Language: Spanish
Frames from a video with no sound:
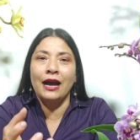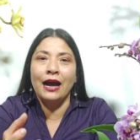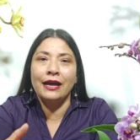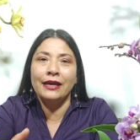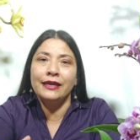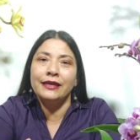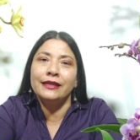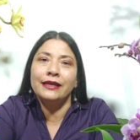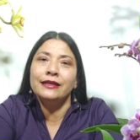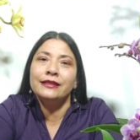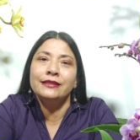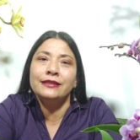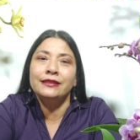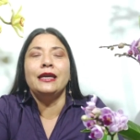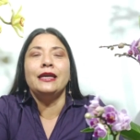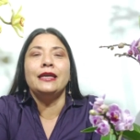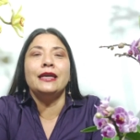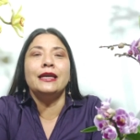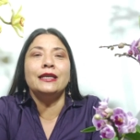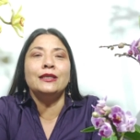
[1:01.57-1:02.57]

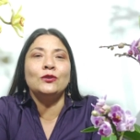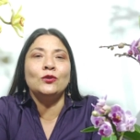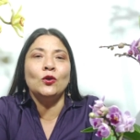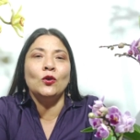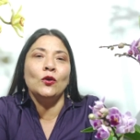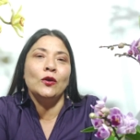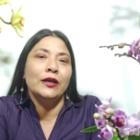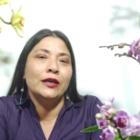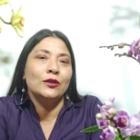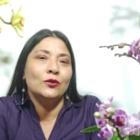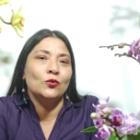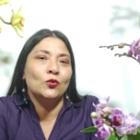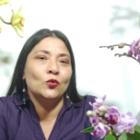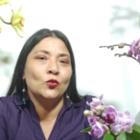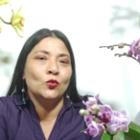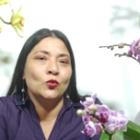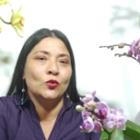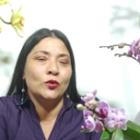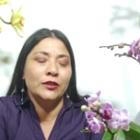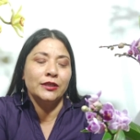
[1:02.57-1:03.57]
caídas y esto es
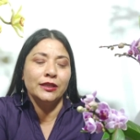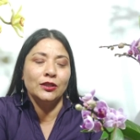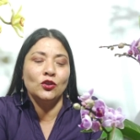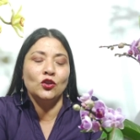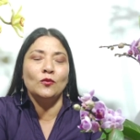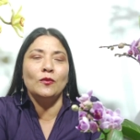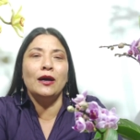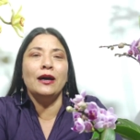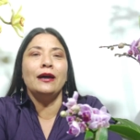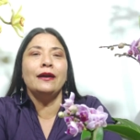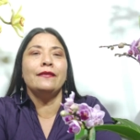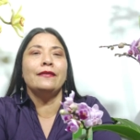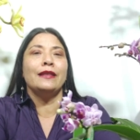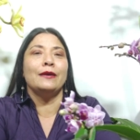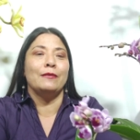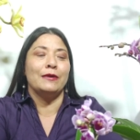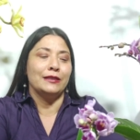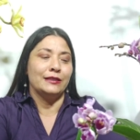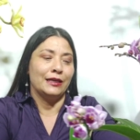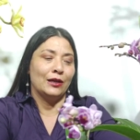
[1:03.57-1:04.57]
un síntoma
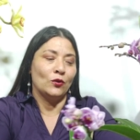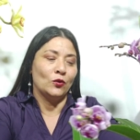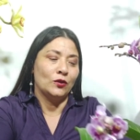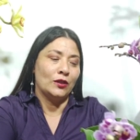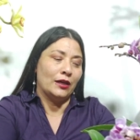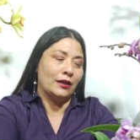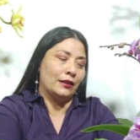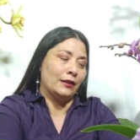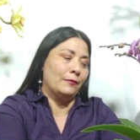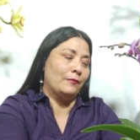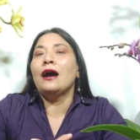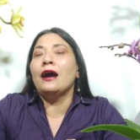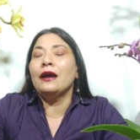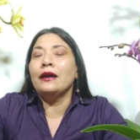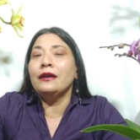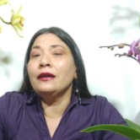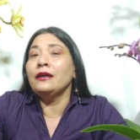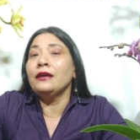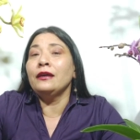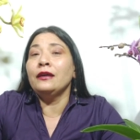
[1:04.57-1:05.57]
demasiado tarde.
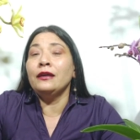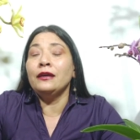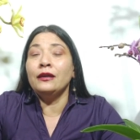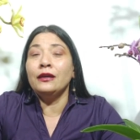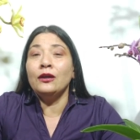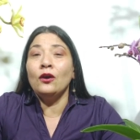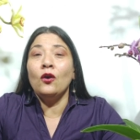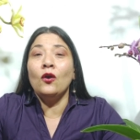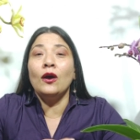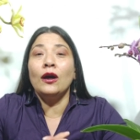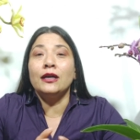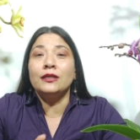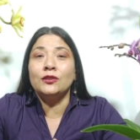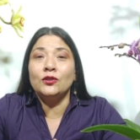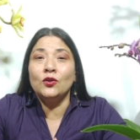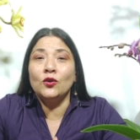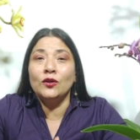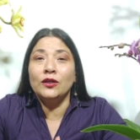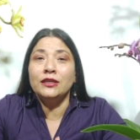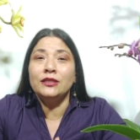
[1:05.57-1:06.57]
Hay
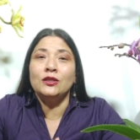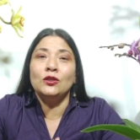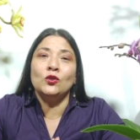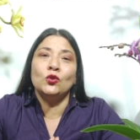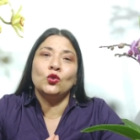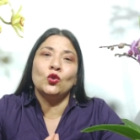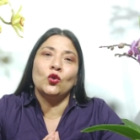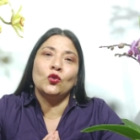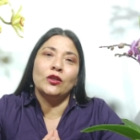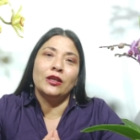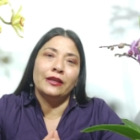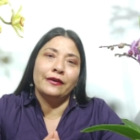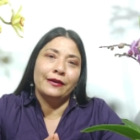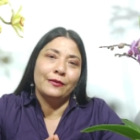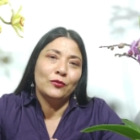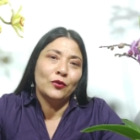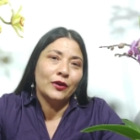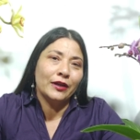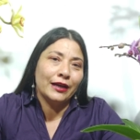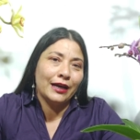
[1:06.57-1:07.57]
ocasiones donde
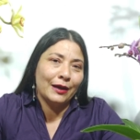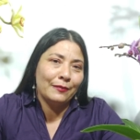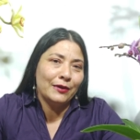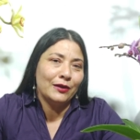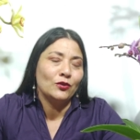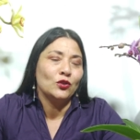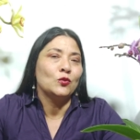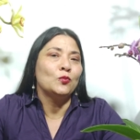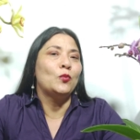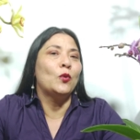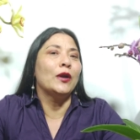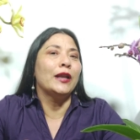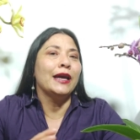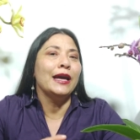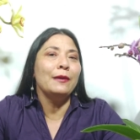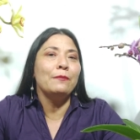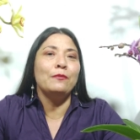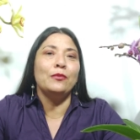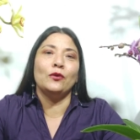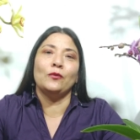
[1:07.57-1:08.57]
debemos regar menos. Por
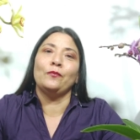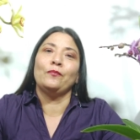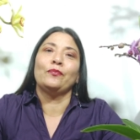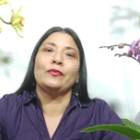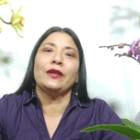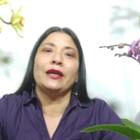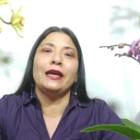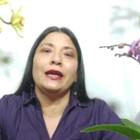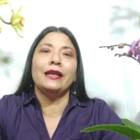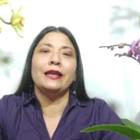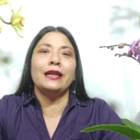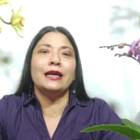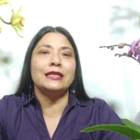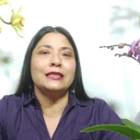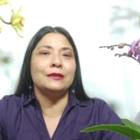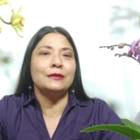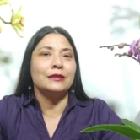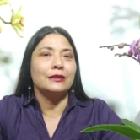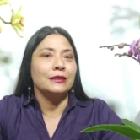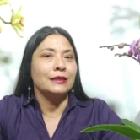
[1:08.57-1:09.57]
ejemplo, en
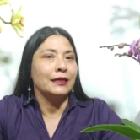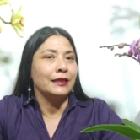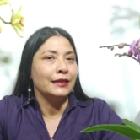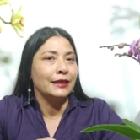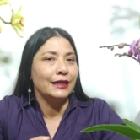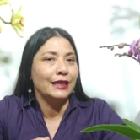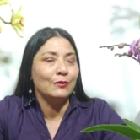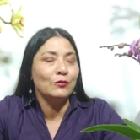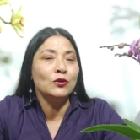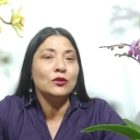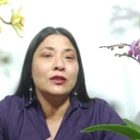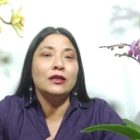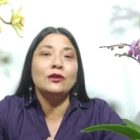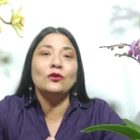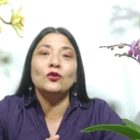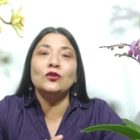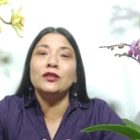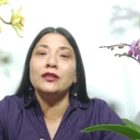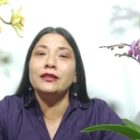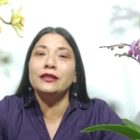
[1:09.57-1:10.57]
las que tenemos en
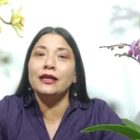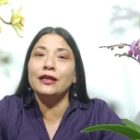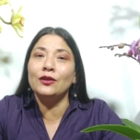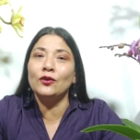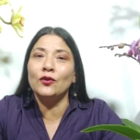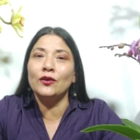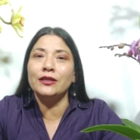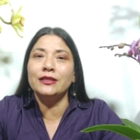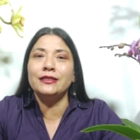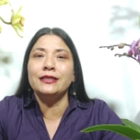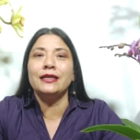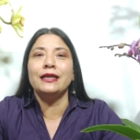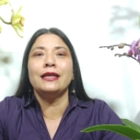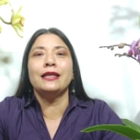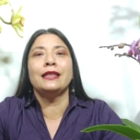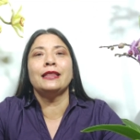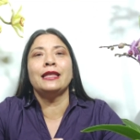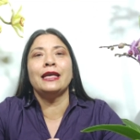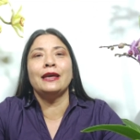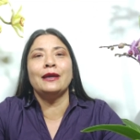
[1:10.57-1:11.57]
los interiores
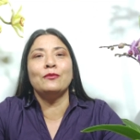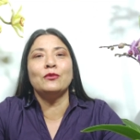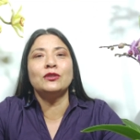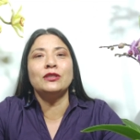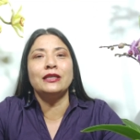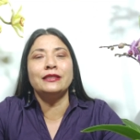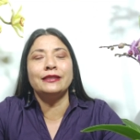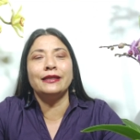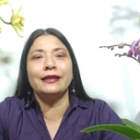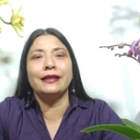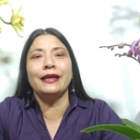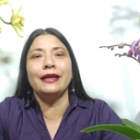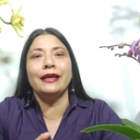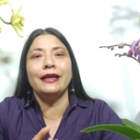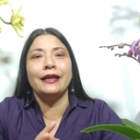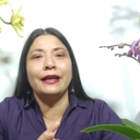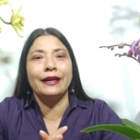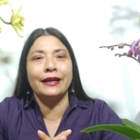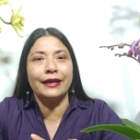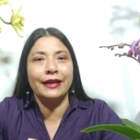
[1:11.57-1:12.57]
debemos
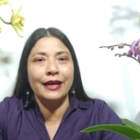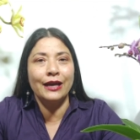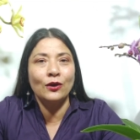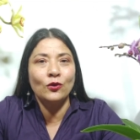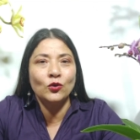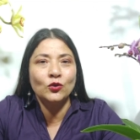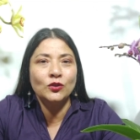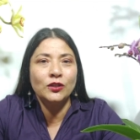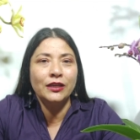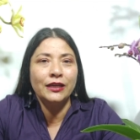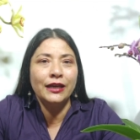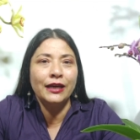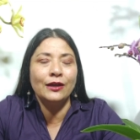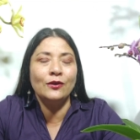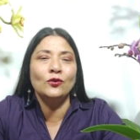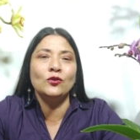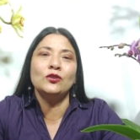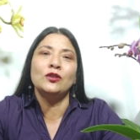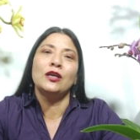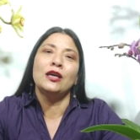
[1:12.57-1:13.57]
hacerle riegos
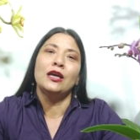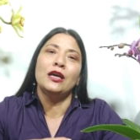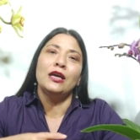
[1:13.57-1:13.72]
ligeros